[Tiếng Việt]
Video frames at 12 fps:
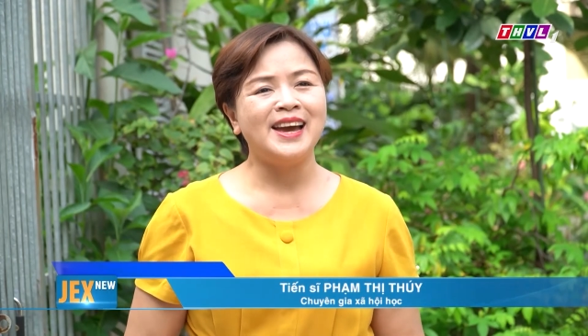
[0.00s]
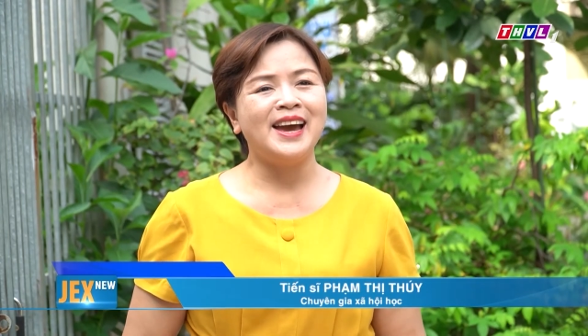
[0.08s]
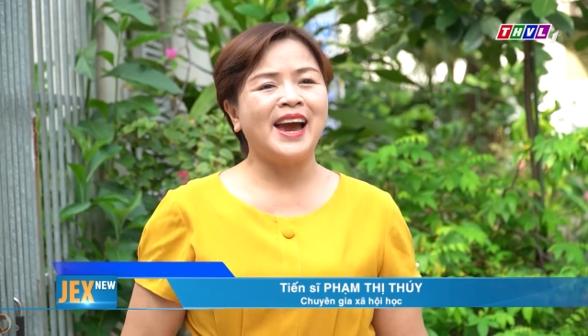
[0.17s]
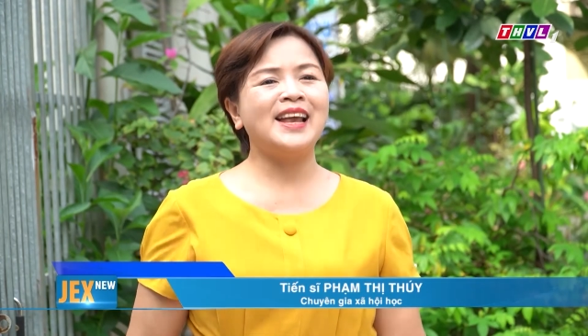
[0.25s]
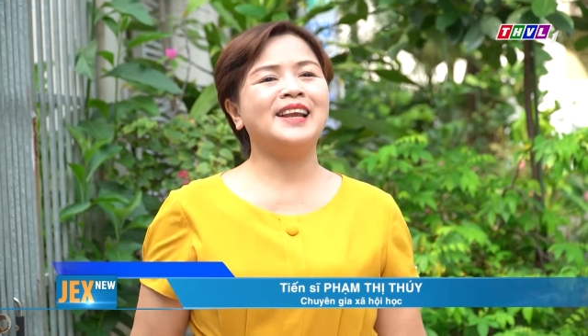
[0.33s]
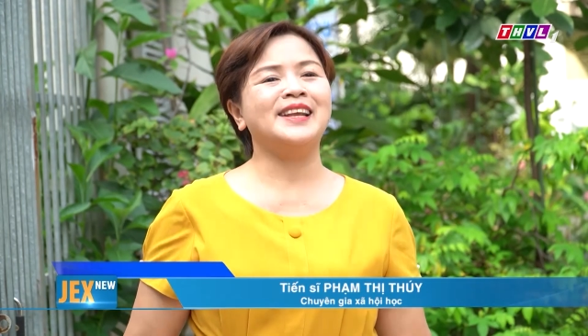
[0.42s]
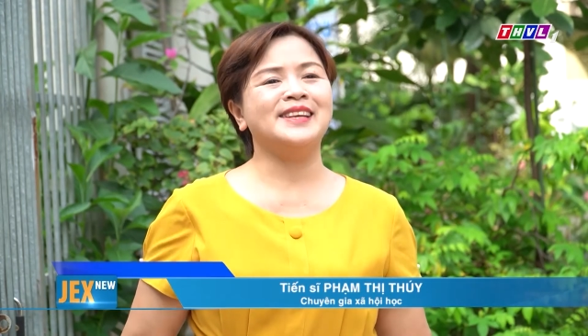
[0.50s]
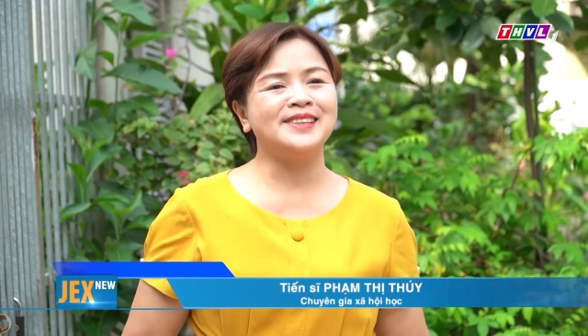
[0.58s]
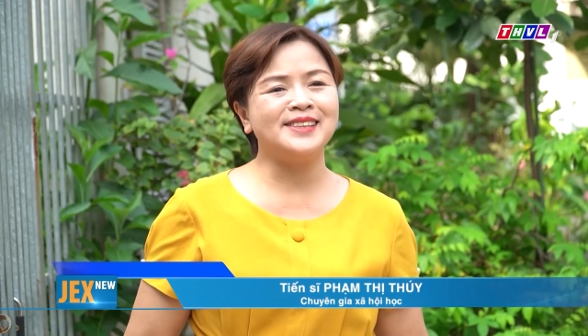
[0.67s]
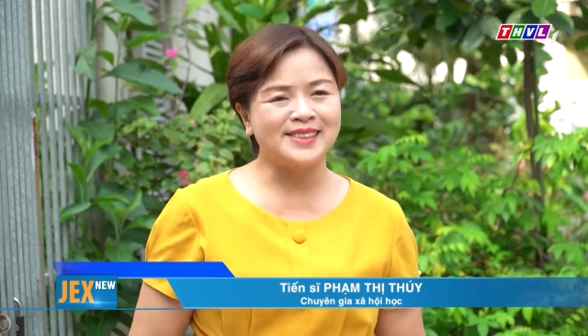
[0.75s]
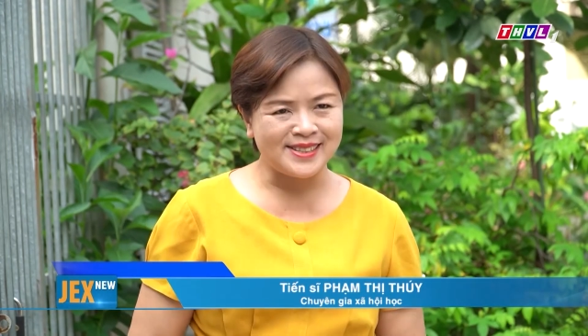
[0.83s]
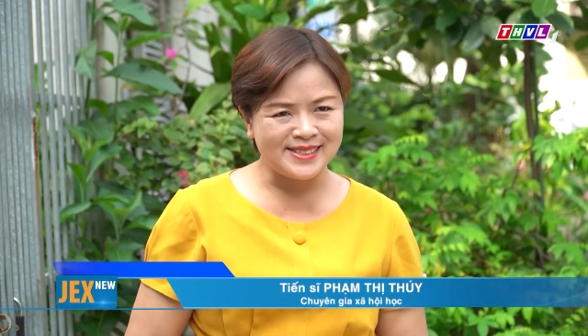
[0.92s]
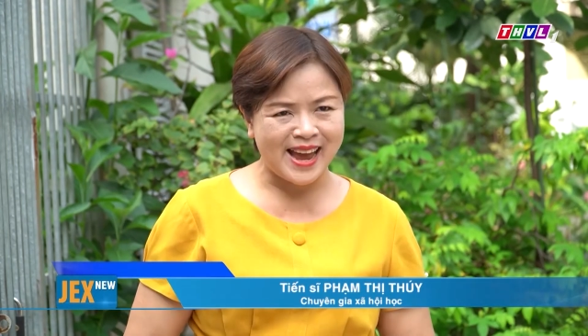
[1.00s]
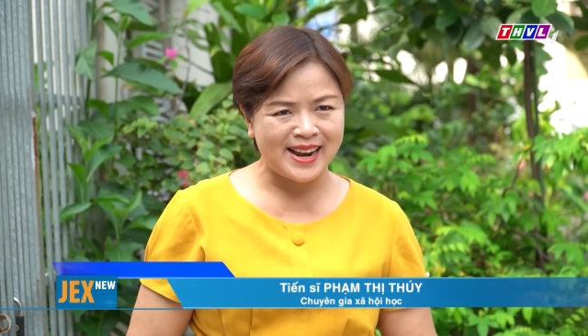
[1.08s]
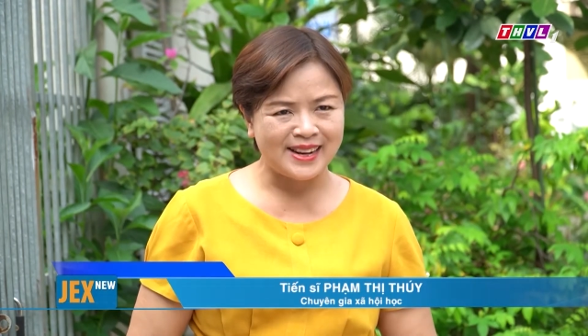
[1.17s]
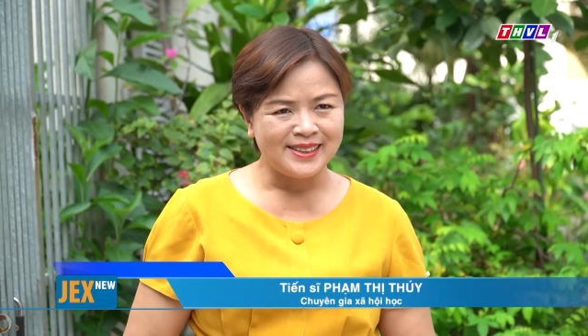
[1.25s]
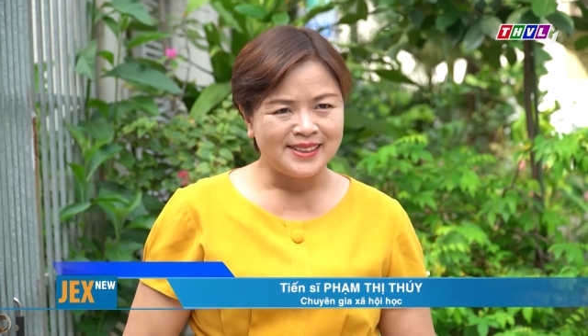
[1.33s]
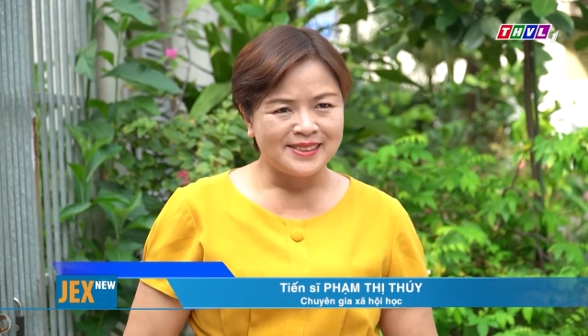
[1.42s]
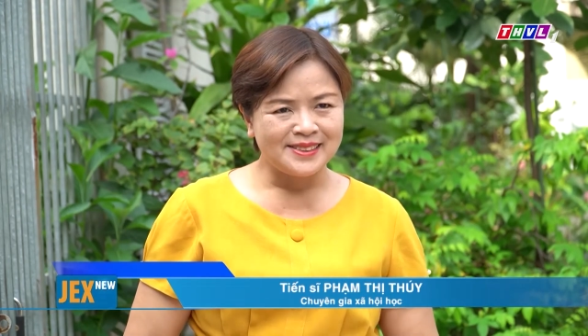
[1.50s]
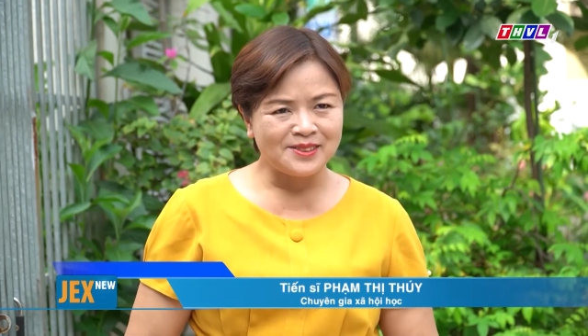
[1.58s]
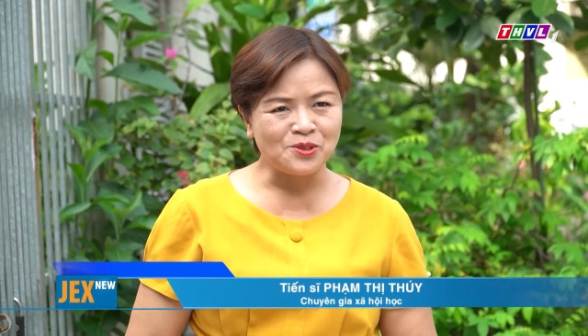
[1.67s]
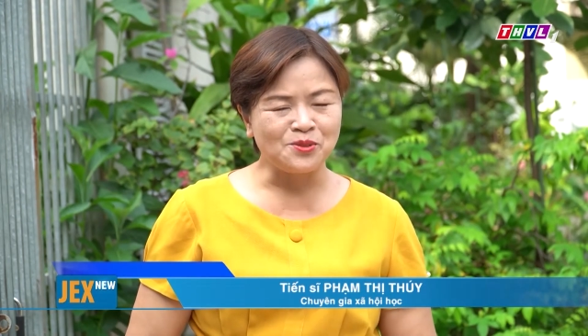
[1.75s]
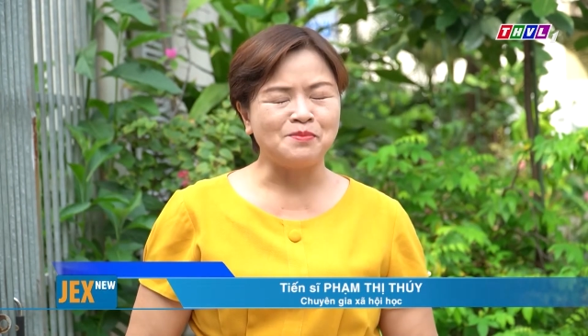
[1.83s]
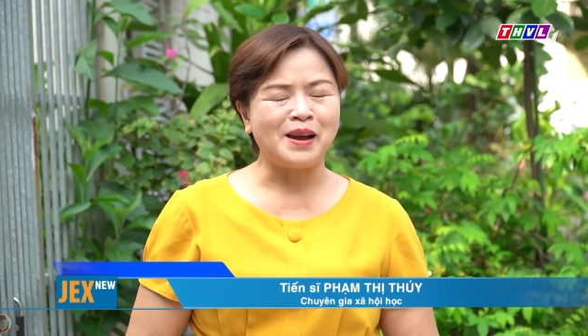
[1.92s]
hay là để giết thời gian
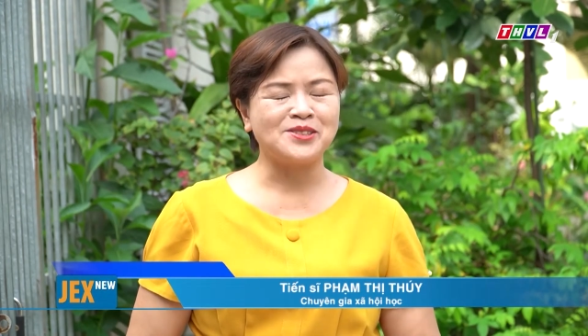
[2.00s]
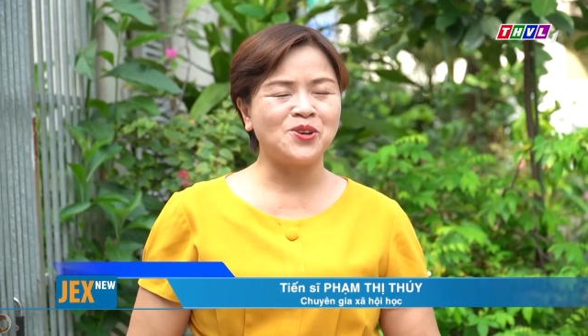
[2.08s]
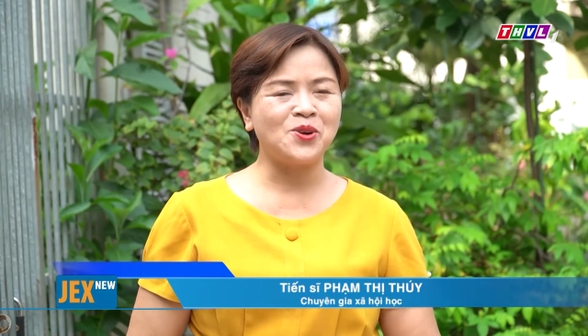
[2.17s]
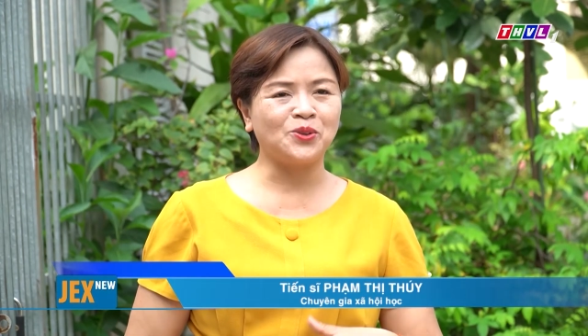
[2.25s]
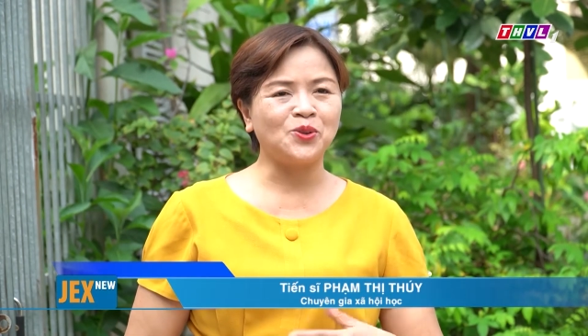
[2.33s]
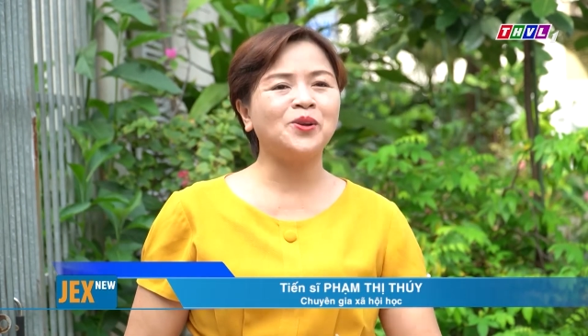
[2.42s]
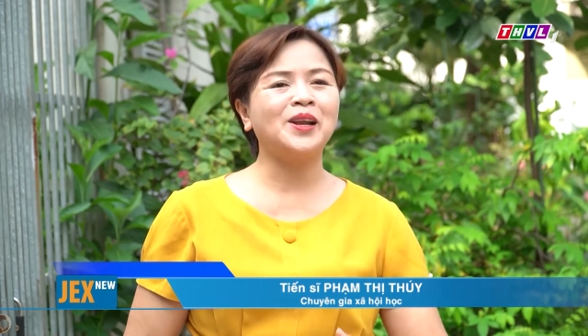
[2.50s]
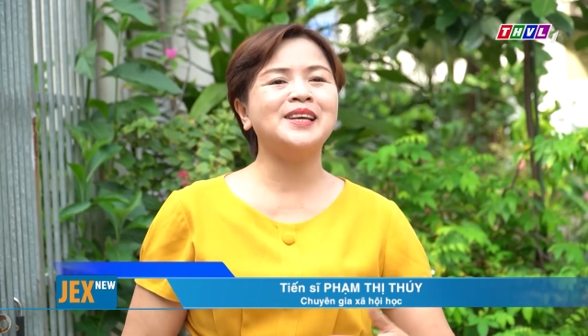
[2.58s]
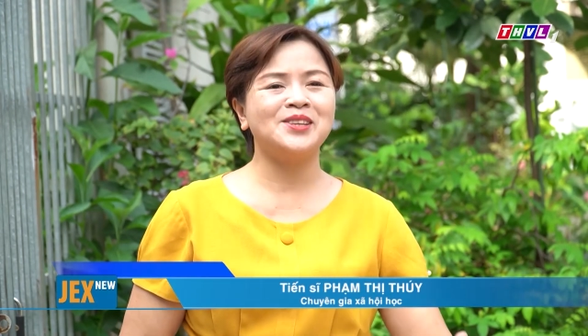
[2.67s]
dùng mạng xã hội tốt hay